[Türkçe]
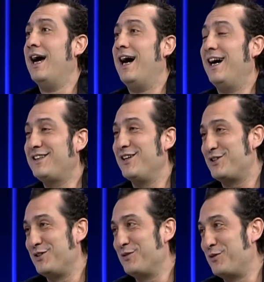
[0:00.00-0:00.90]
Hatta
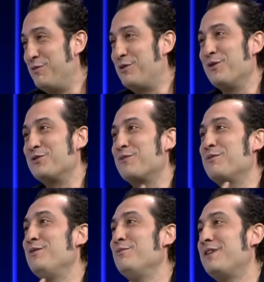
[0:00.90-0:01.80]
şimdi komik olacak.
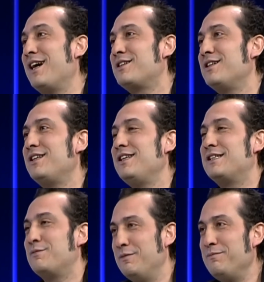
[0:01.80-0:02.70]
Benim gerçek
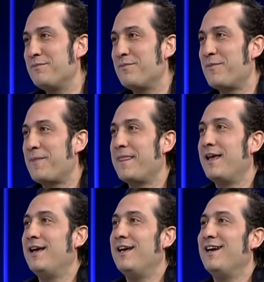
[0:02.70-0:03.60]
ismim
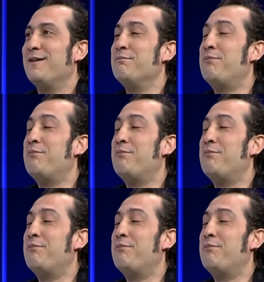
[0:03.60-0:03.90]
Bayram Ali.